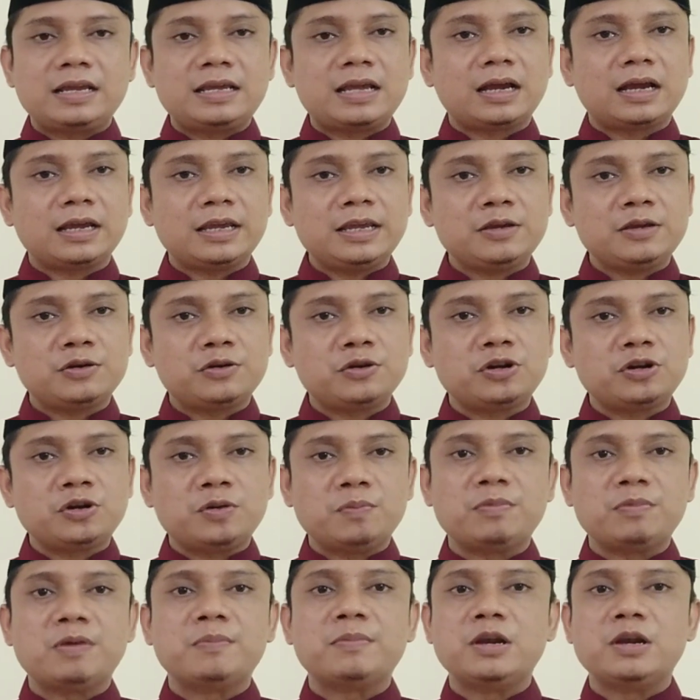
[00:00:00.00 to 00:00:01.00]
yang
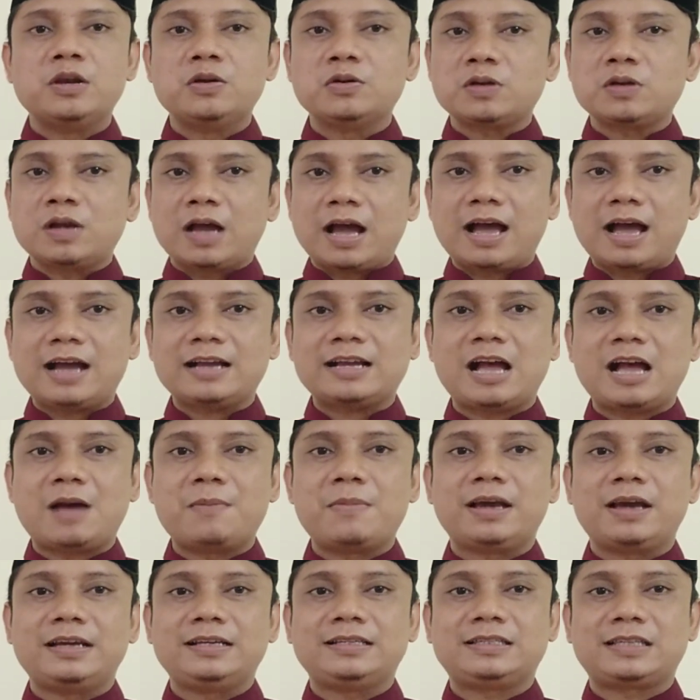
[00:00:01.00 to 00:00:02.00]
ikut memeluk
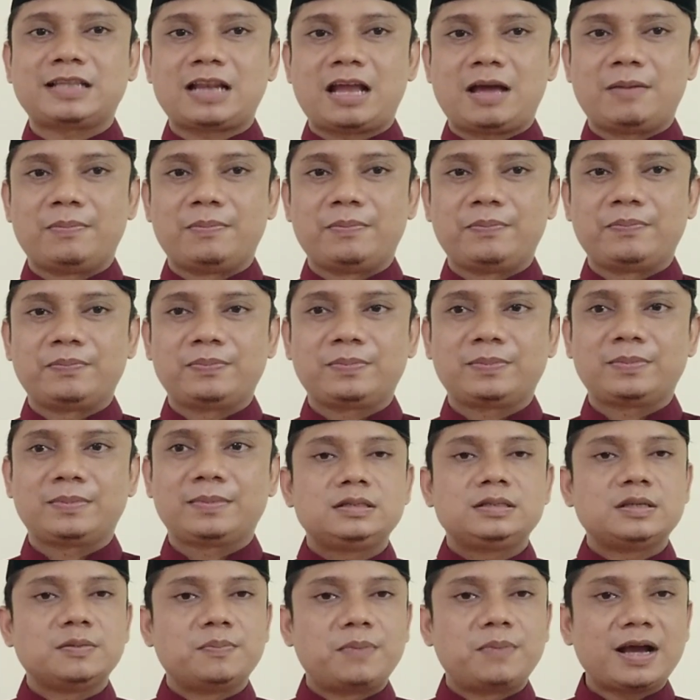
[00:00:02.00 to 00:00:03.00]
agama Islam
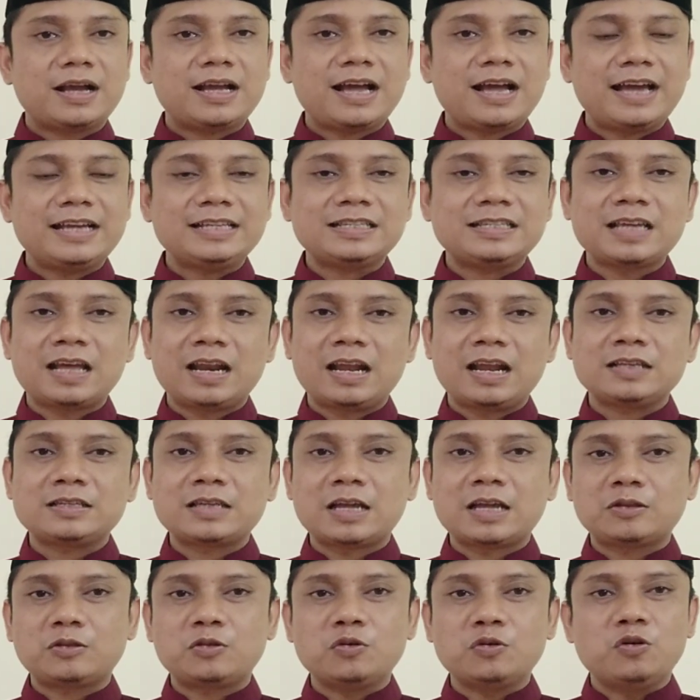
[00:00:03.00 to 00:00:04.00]
sebagai salah
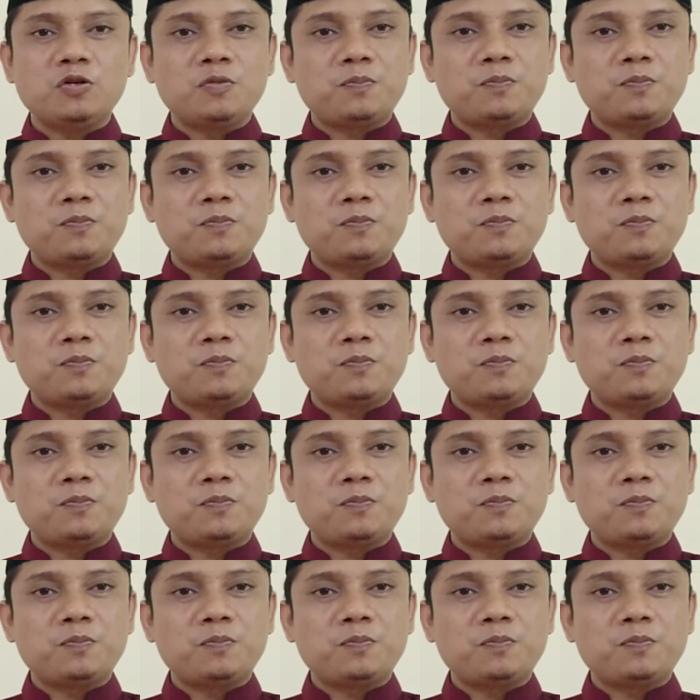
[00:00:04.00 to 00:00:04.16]
satu